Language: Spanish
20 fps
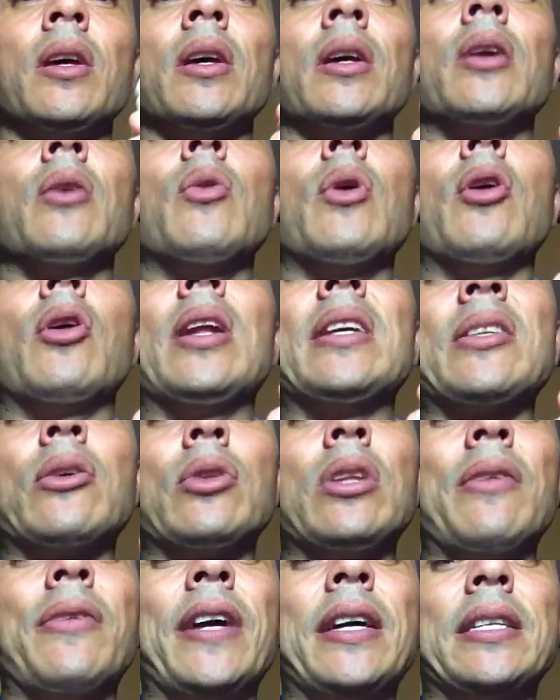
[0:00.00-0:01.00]
Y luego la
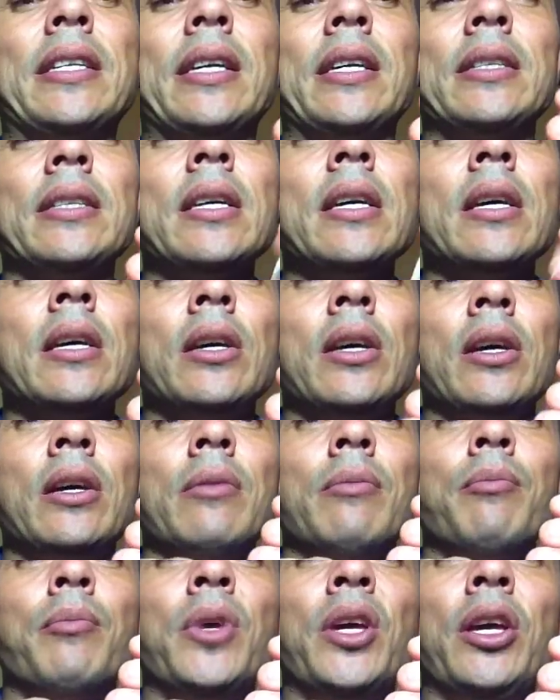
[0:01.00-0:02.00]
segunda frase es
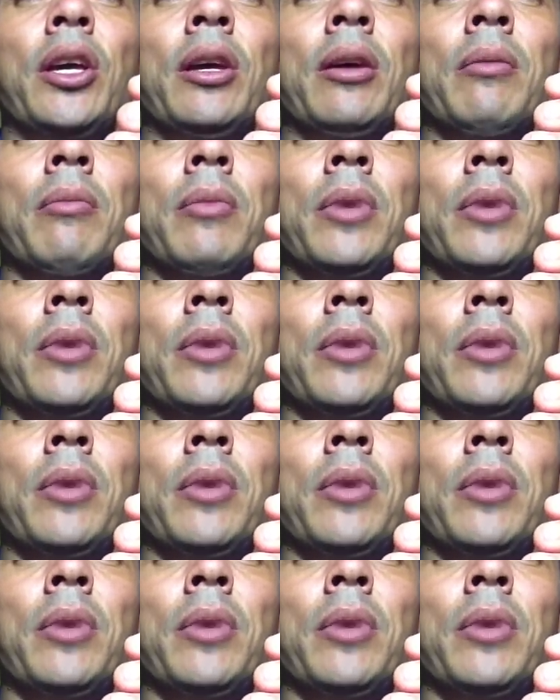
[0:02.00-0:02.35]
mi,